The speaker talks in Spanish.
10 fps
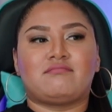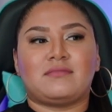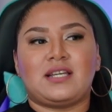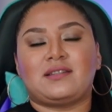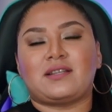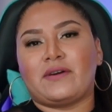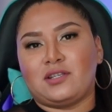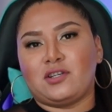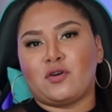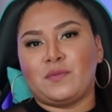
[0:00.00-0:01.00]
estaba
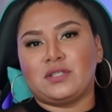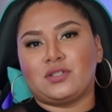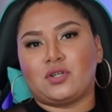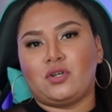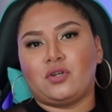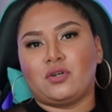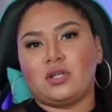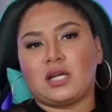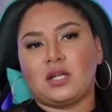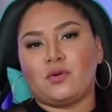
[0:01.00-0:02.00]
cinco meses solo
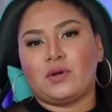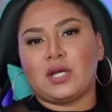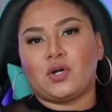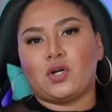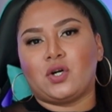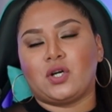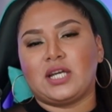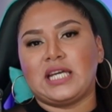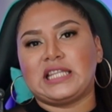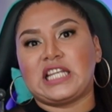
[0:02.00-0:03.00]
y que luego
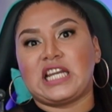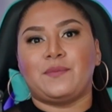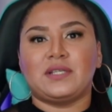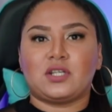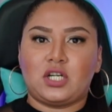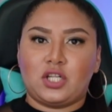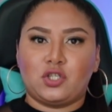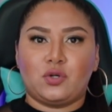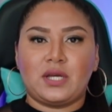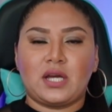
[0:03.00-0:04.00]
eh, tres meses con la
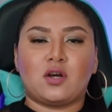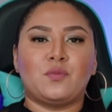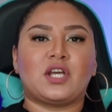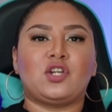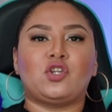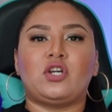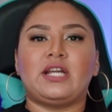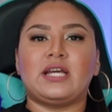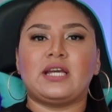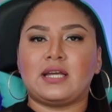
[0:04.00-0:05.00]
novia, como que no
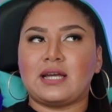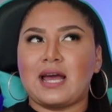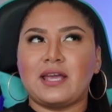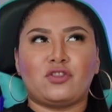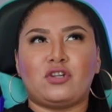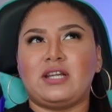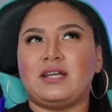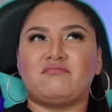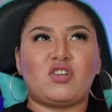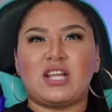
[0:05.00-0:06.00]
le, a ella no
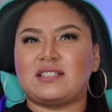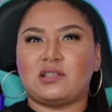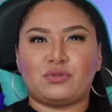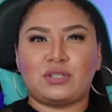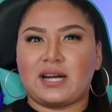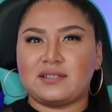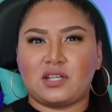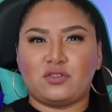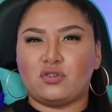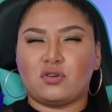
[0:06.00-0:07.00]
le, no le hace ninguna
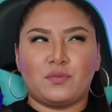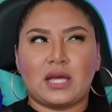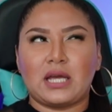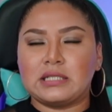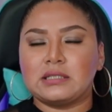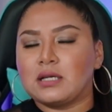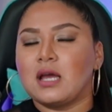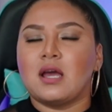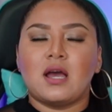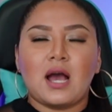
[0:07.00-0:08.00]
gracia, ¿no? Como que,
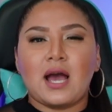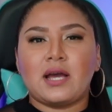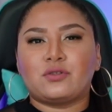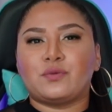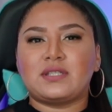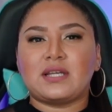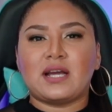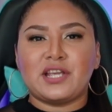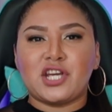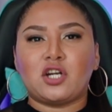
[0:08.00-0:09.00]
ah, estuviste
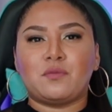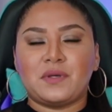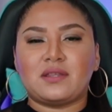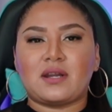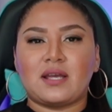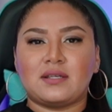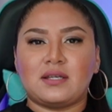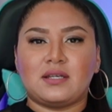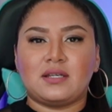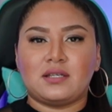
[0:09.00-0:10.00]
engañándome mientras
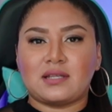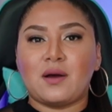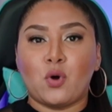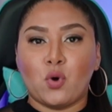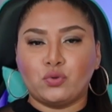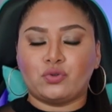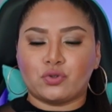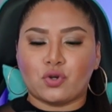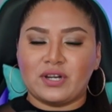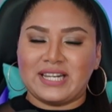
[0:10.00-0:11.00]
eh, estábamos
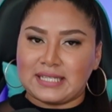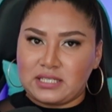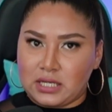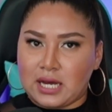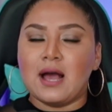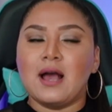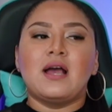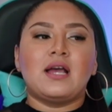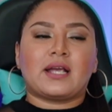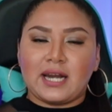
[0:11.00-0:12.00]
juntos con esta chica,
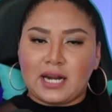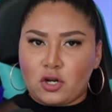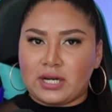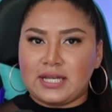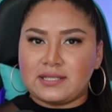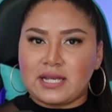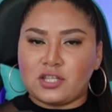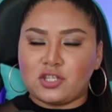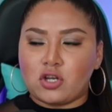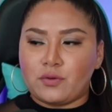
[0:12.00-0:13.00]
que era lo que les decía al
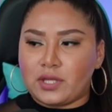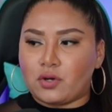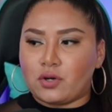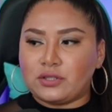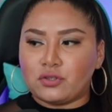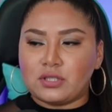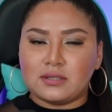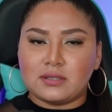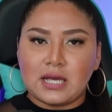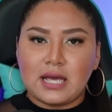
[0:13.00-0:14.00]
inicio del video. Entonces,